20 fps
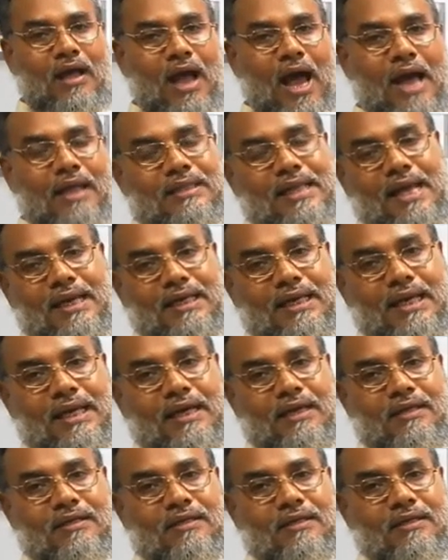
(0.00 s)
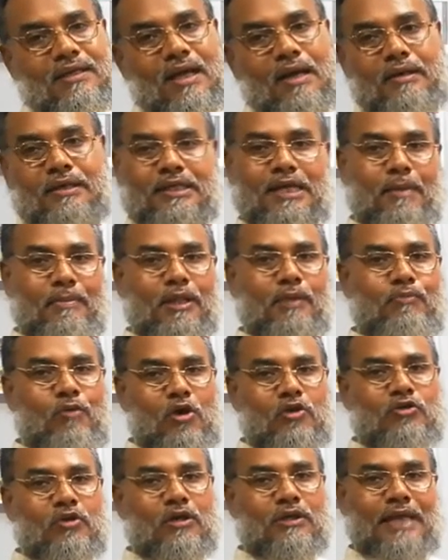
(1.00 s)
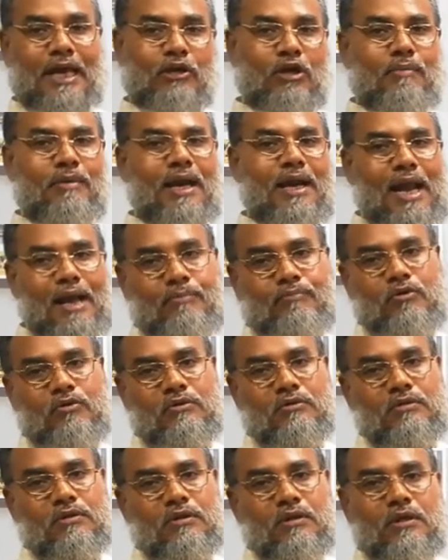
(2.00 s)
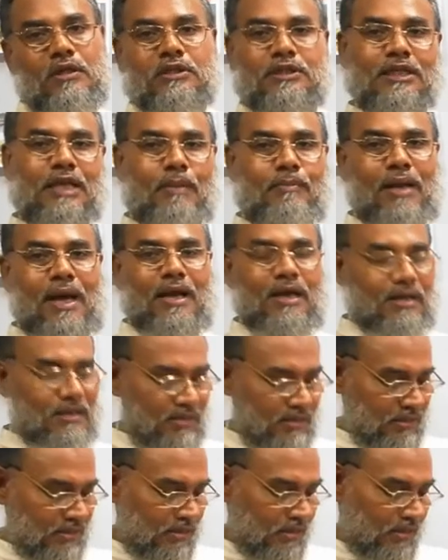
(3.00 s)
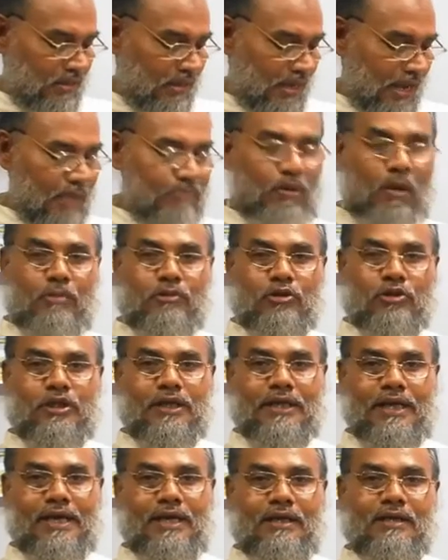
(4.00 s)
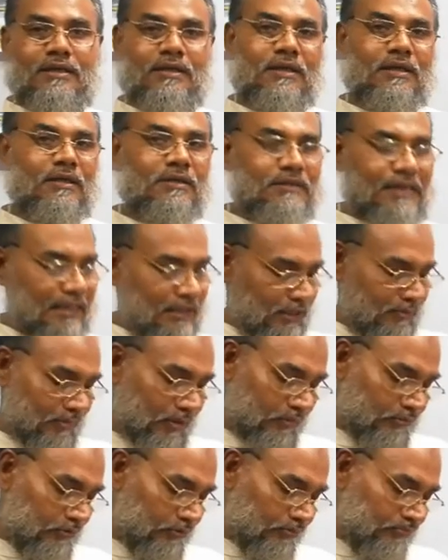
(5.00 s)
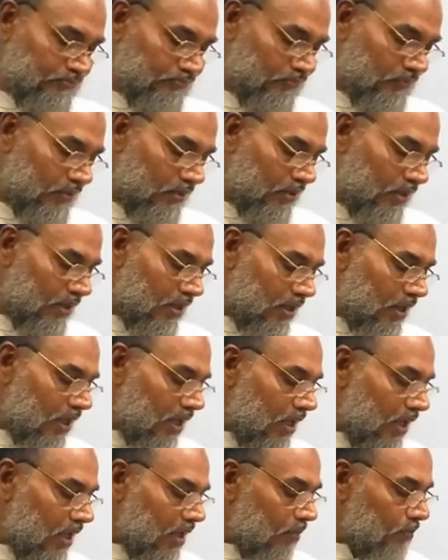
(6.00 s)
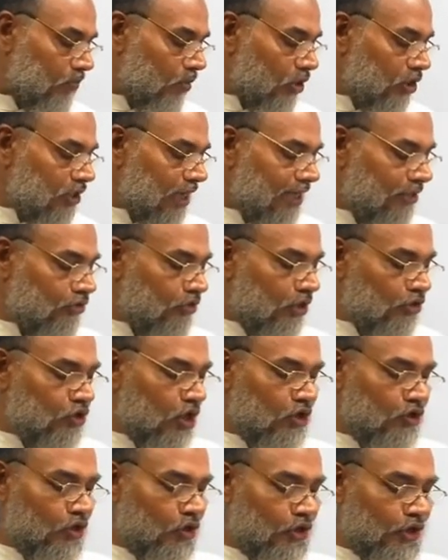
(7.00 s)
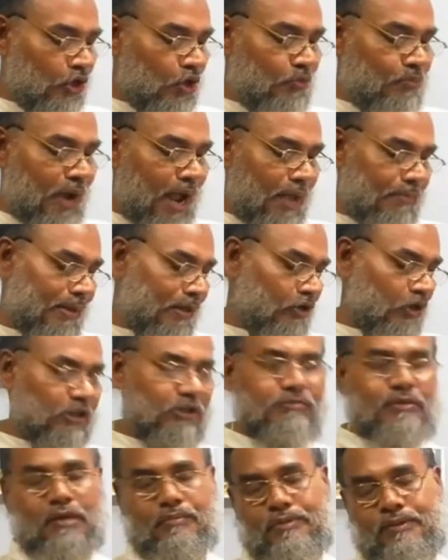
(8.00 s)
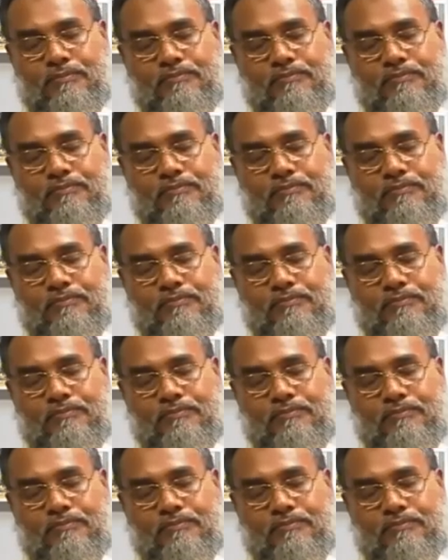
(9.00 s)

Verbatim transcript: আর থাকলে কি আমাদের প্রয়োজন কেন আমরা রাখবো সেটা আমরা এই প্রবন্ধ থেকে জানতে পারবো পলি সাহিত্য সংরক্ষণের উপায় বের করতে পারবো